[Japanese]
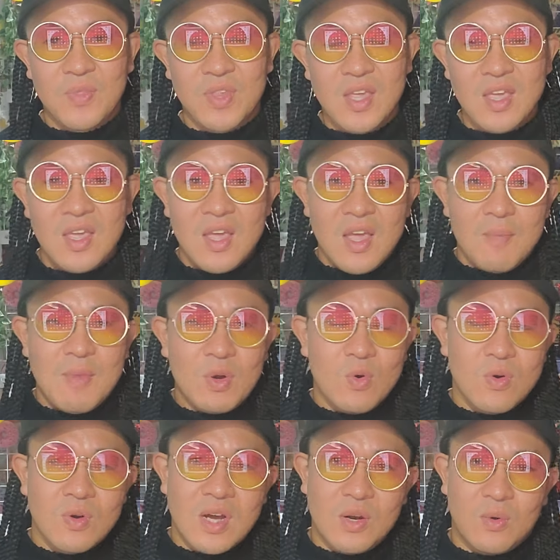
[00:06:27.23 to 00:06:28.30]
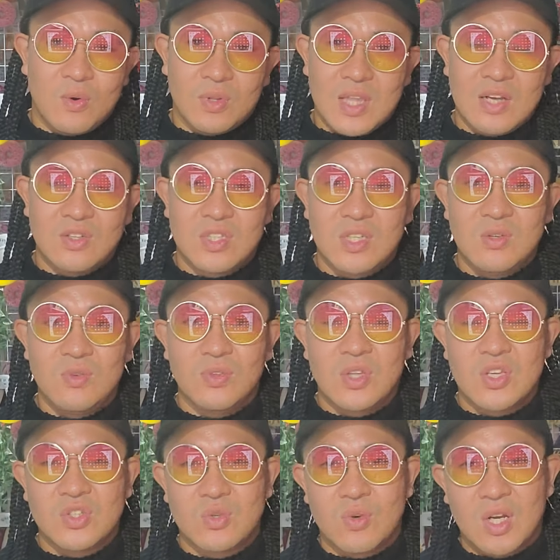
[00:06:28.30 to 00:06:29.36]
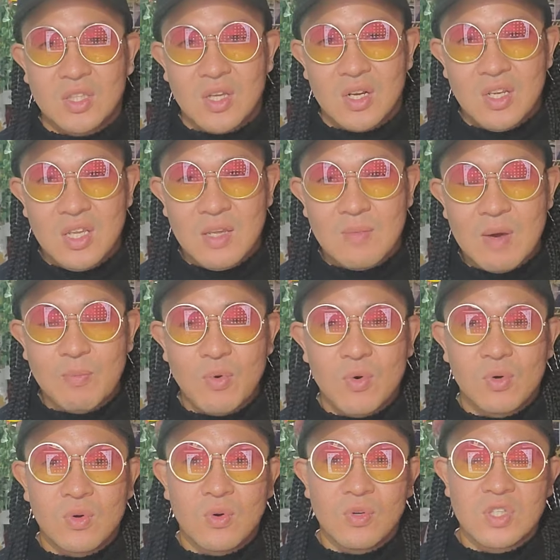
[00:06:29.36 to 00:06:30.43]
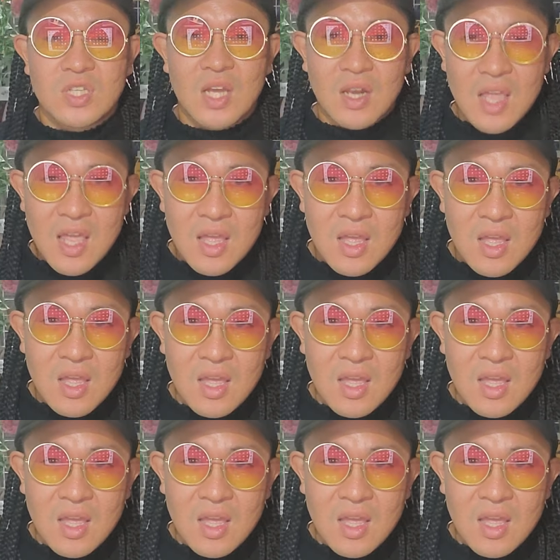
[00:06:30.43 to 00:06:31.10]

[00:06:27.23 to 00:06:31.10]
で、まあ、今回のこのタクシー運転手の方に、まあ、暴行したね、